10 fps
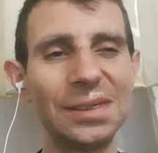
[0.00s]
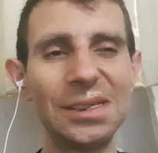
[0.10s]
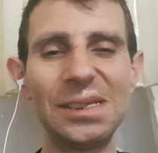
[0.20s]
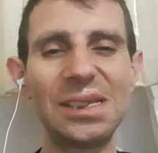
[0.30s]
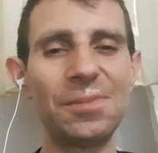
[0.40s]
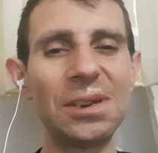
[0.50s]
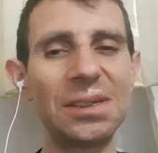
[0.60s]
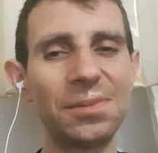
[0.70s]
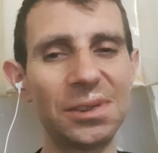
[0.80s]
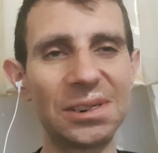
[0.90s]
İzlemeyi
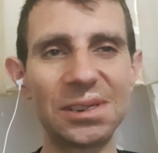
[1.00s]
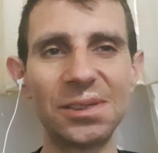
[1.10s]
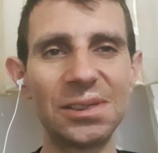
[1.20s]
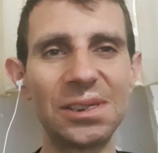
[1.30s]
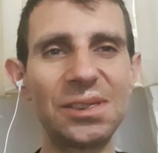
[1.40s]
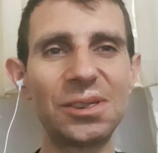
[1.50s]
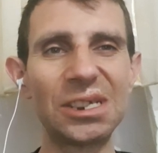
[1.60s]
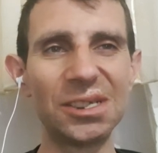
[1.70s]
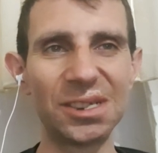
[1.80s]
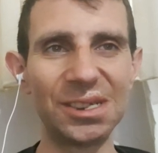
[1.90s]
de bilirsiniz. Hiç
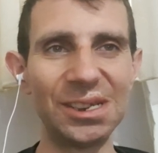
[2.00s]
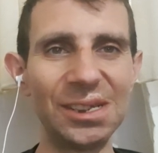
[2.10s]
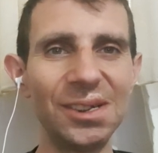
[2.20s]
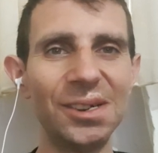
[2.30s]
sıkıntı değil.